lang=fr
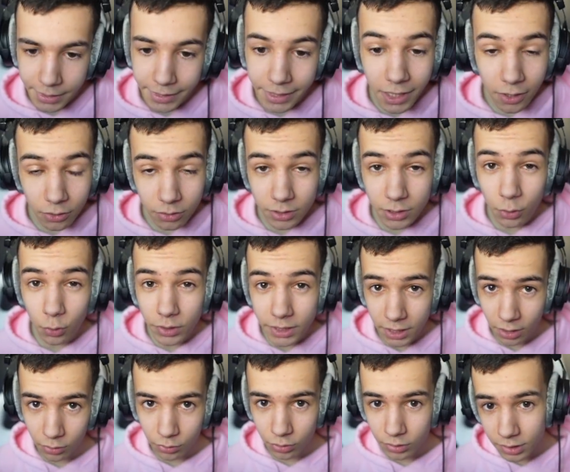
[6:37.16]
Il est en
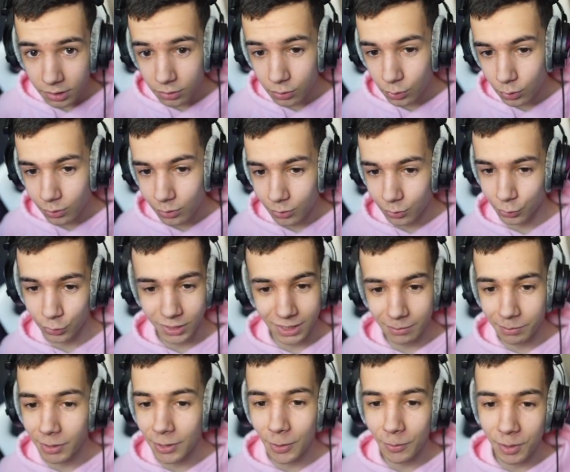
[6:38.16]
de dead zone, je sais
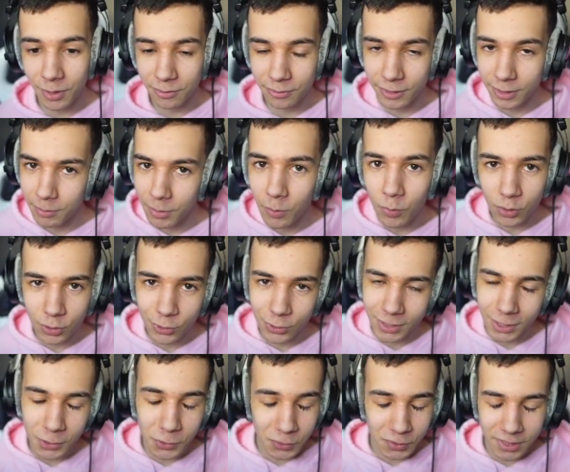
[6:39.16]
pas comment il fait, même moi je
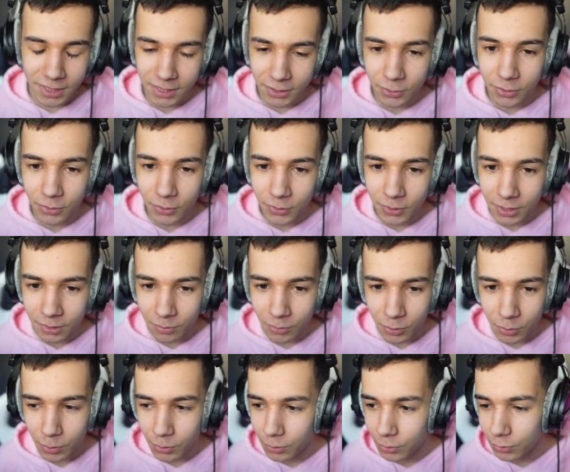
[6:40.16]
déconseille honnêtement
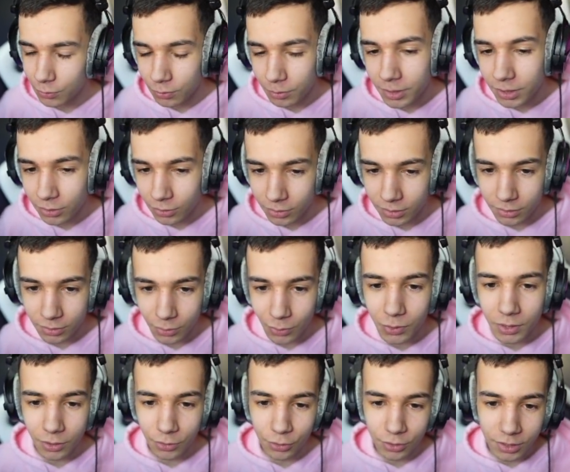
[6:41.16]
de, vous mettre
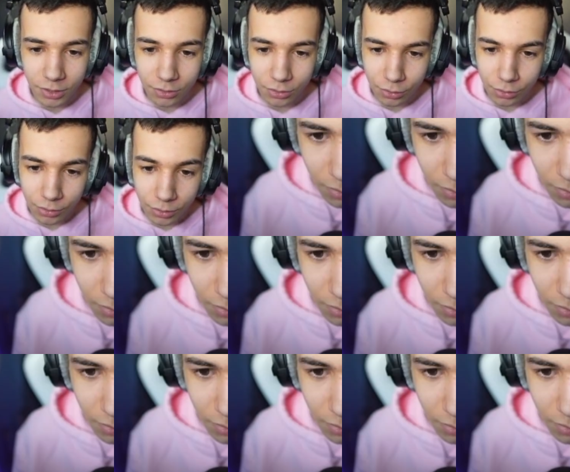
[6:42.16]
en de dead zone.